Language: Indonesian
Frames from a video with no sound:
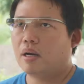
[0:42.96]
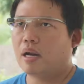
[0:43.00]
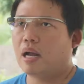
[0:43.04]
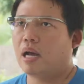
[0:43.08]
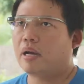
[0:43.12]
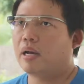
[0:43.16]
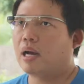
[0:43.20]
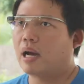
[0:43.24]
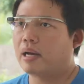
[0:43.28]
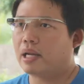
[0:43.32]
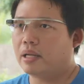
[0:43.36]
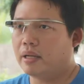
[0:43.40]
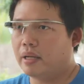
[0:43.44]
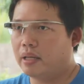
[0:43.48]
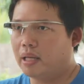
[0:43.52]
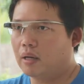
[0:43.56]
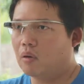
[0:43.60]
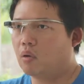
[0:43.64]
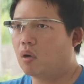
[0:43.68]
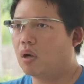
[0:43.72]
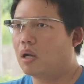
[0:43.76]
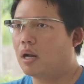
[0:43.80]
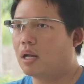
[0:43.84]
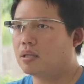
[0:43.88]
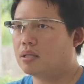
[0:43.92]
Nah dengan idenya
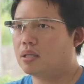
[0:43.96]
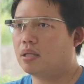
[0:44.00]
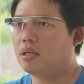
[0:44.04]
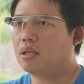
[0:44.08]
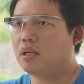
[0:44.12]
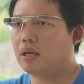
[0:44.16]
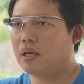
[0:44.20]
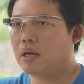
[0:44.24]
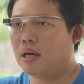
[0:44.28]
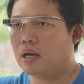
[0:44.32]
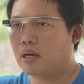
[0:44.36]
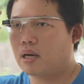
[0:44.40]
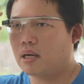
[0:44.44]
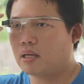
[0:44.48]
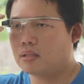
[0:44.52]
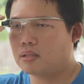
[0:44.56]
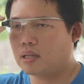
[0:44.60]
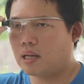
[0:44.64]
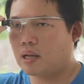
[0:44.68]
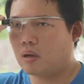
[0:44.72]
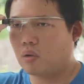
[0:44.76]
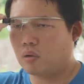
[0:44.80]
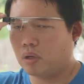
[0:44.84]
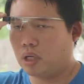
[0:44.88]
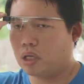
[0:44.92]
Google Glass ini karena
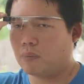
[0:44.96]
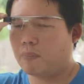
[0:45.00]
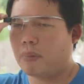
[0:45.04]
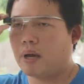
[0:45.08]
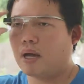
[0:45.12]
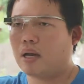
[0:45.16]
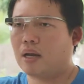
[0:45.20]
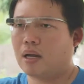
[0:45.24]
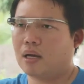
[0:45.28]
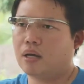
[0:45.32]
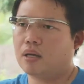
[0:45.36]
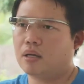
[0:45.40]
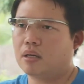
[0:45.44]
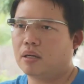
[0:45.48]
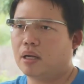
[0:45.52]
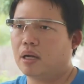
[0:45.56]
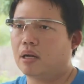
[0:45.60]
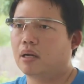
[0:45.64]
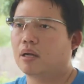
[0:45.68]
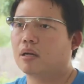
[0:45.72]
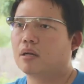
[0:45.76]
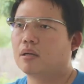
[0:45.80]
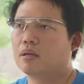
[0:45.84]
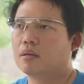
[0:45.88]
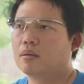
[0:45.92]
selalu di kepala
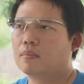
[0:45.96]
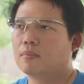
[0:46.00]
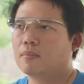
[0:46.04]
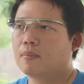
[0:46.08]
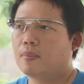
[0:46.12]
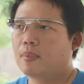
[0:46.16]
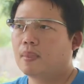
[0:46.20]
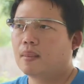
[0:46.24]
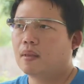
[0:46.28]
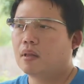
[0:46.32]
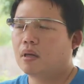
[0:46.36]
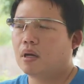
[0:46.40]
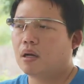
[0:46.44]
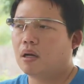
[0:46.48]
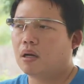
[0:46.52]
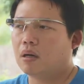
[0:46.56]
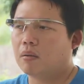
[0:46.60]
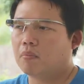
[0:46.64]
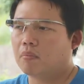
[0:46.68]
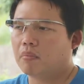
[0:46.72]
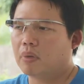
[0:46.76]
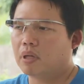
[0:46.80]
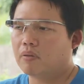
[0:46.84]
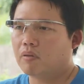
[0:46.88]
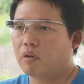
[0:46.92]
dan
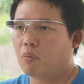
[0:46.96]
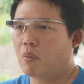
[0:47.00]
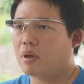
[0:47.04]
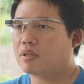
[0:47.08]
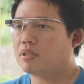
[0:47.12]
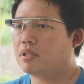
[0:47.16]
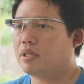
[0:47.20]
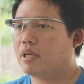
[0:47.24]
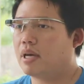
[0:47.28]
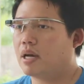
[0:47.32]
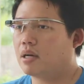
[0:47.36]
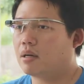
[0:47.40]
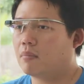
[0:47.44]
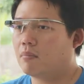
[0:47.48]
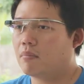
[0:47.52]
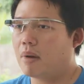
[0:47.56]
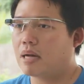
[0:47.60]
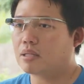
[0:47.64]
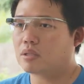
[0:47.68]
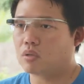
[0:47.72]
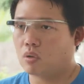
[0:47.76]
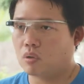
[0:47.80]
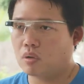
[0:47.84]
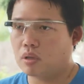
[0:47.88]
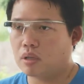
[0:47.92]
um, informasi yang
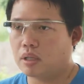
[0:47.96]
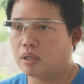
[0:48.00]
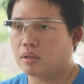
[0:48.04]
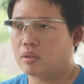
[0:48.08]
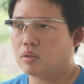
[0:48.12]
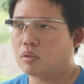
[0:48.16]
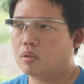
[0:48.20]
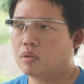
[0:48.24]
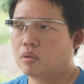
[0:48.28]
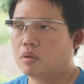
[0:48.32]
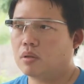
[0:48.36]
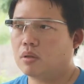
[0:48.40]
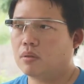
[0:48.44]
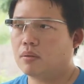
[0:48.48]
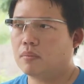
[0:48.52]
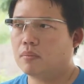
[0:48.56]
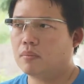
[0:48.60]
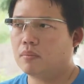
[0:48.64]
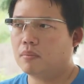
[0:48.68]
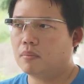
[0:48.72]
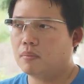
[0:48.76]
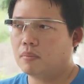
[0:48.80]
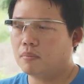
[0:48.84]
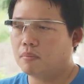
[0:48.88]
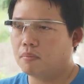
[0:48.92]
masuk itu
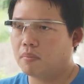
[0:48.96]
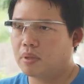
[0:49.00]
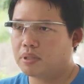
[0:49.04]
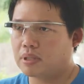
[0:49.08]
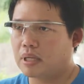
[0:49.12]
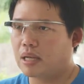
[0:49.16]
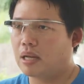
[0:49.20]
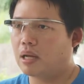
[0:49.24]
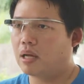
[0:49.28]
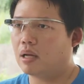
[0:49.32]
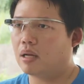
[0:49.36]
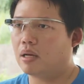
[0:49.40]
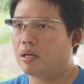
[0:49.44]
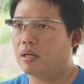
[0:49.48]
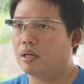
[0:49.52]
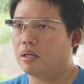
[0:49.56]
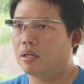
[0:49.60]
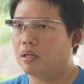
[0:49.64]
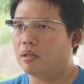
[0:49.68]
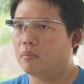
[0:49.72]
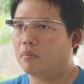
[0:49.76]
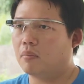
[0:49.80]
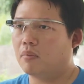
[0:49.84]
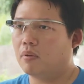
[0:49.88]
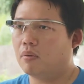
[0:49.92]
bisa
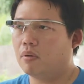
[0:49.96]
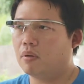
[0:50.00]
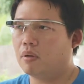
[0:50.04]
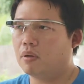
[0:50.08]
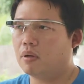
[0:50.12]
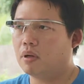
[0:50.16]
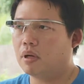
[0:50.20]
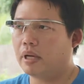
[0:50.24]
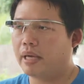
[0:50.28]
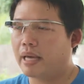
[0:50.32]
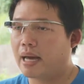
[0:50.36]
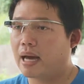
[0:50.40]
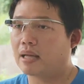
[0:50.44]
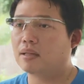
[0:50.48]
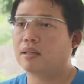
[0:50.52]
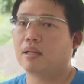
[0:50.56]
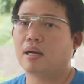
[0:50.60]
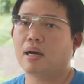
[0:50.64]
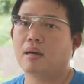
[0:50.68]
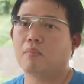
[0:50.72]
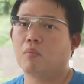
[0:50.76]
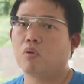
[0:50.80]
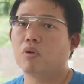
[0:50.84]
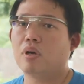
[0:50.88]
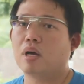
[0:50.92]
dilihat
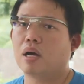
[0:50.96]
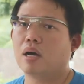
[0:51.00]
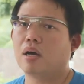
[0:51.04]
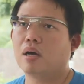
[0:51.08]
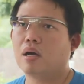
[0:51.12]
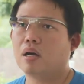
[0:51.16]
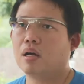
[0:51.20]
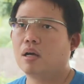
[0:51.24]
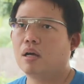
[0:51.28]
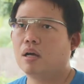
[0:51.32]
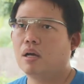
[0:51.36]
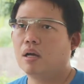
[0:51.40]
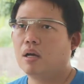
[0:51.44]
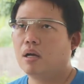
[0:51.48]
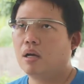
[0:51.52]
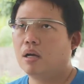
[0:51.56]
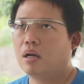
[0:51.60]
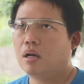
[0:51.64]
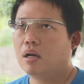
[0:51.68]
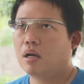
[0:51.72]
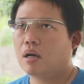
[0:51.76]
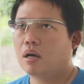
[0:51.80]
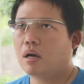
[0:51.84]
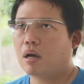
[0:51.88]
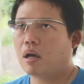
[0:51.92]
dengan mudah.
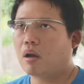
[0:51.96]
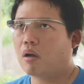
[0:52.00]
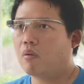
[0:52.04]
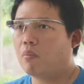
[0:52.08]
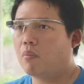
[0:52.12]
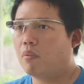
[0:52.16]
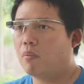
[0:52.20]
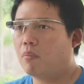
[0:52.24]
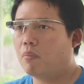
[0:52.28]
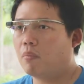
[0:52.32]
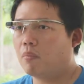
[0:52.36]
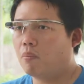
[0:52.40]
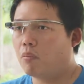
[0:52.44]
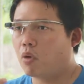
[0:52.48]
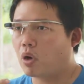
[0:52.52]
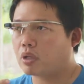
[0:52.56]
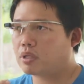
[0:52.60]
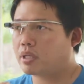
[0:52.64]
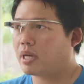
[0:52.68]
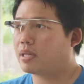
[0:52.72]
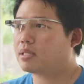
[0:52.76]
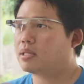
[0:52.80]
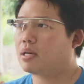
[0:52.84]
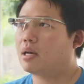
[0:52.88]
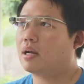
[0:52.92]
Kalau buat
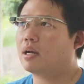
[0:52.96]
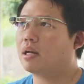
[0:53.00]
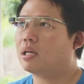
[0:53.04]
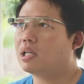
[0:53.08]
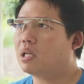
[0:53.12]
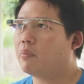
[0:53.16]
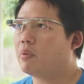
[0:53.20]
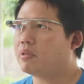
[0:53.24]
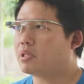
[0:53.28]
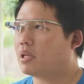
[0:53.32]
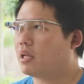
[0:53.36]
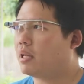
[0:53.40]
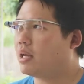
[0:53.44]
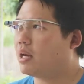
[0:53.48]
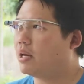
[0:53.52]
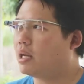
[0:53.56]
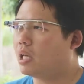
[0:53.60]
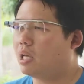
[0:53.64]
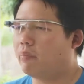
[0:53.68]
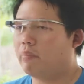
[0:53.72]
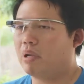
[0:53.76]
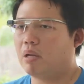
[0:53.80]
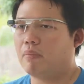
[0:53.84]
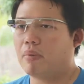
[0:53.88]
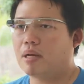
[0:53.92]
saya sekarang ini misalnya ada
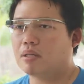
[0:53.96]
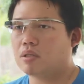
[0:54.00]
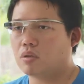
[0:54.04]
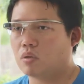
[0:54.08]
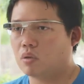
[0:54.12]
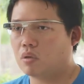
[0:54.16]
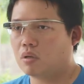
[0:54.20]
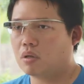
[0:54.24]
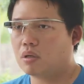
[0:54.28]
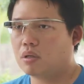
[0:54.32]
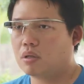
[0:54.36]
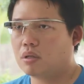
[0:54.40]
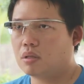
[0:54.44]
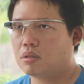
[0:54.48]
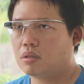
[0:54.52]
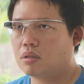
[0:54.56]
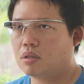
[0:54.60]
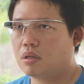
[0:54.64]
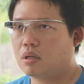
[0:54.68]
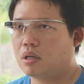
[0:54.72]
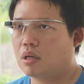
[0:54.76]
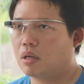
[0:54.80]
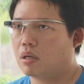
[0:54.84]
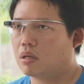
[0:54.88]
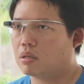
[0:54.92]
email masuk,
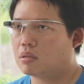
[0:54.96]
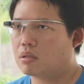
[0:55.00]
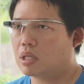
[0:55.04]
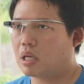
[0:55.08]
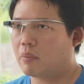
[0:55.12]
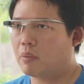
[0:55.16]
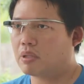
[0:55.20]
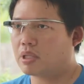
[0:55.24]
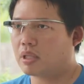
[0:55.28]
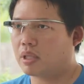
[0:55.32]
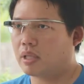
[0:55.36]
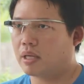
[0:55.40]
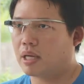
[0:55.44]
uh, saya bisa